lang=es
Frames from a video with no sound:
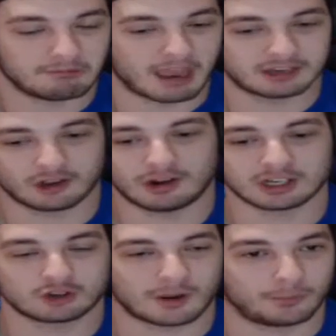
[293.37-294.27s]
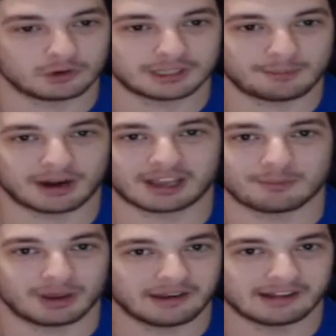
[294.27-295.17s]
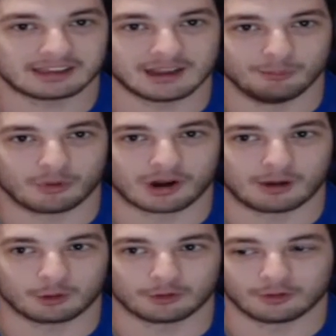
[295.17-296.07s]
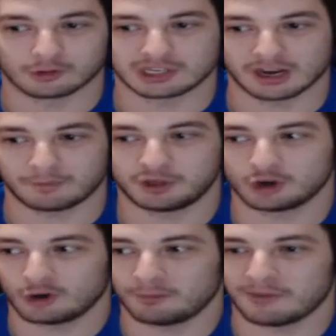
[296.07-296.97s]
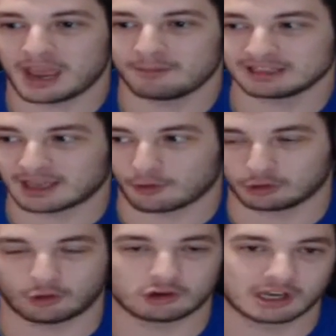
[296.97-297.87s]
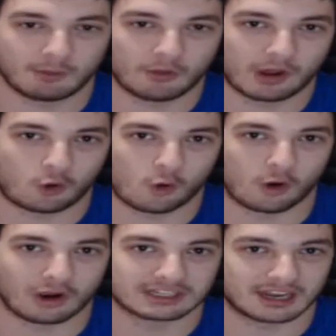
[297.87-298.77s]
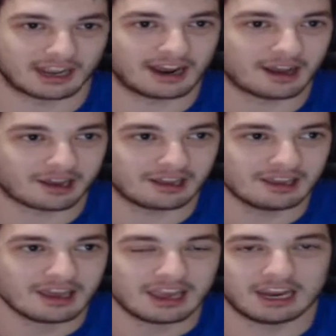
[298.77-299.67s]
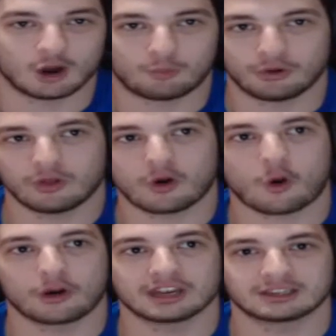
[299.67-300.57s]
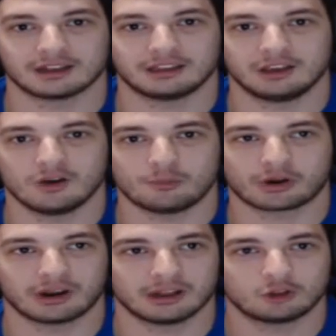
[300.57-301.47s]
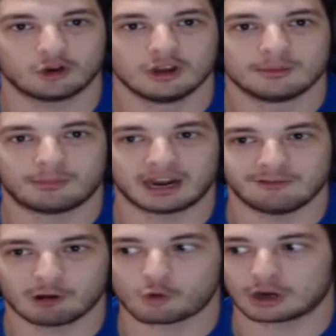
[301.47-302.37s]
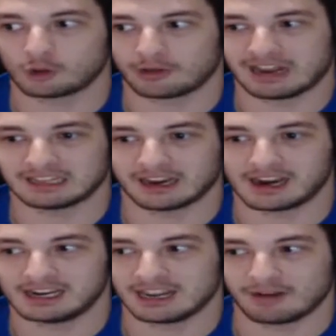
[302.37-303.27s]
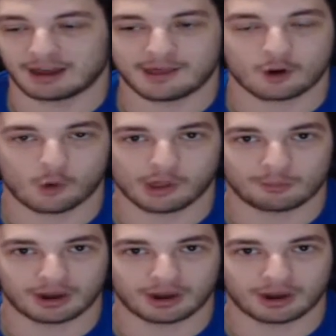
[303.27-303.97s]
Esto lo has hecho a posta para que pierda el tiempo, cabrón. O sea, yo he matado todos los enemigos del juego hasta llegar aquí y no puedo con este tío porque necesito más nivel cuando debería tener el nivel adecuado